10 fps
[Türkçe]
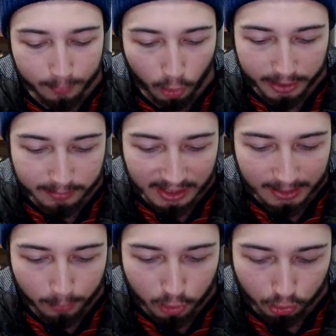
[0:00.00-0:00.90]
Moralim
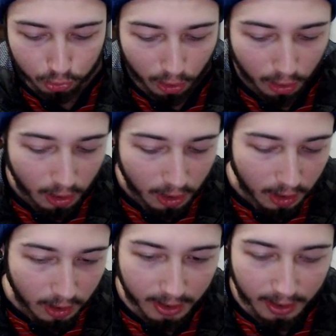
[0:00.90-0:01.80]
zaten bozuktu
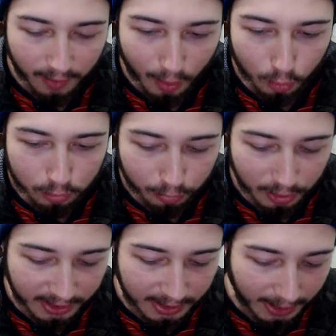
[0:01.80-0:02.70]
ee, ve umurumda
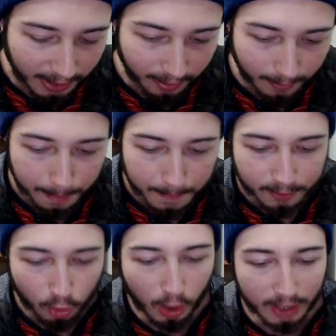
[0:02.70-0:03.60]
değil yani.
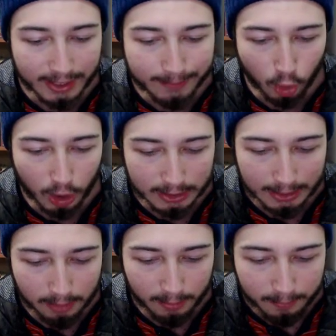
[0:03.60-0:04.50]
Tokatlanıp
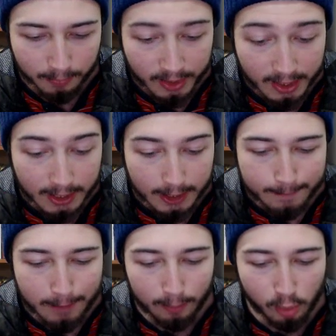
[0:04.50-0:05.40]
tokatlanmama.
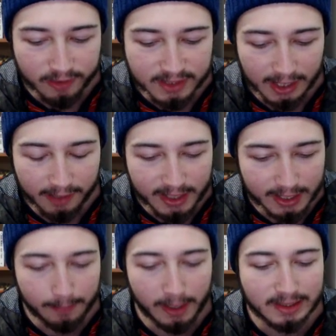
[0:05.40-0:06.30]
Ben bu efsanevileri
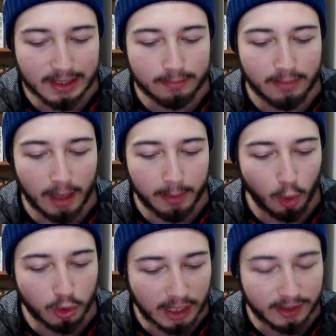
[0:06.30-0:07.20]
de maksladım mı abi?
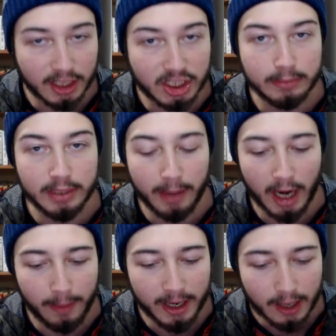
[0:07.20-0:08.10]
O sandık açılımıyla
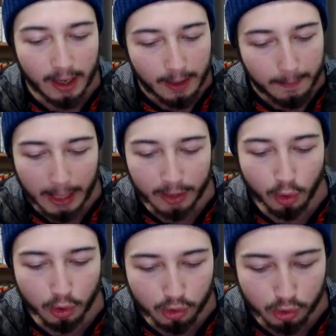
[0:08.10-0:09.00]
beraber. Bak
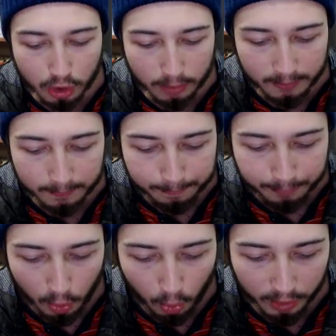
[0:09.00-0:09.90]
görürsünüz o zaman.
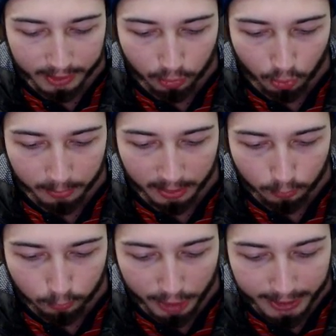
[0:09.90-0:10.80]
O kadar diyorum yani.
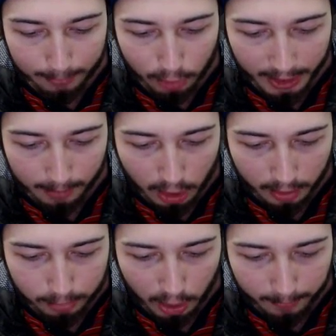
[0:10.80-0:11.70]
Buraya gel buraya gel buraya
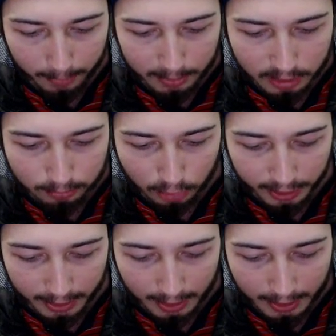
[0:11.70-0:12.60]
gel. Buraya, babacım buraya
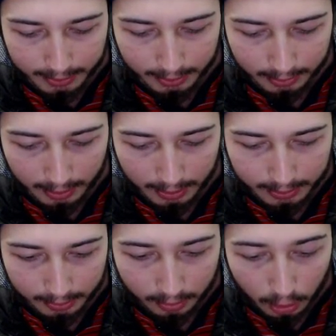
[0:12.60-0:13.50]
gel. Aynen
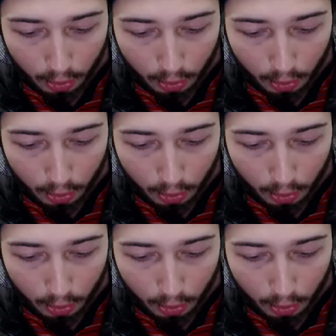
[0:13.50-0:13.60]
aynen.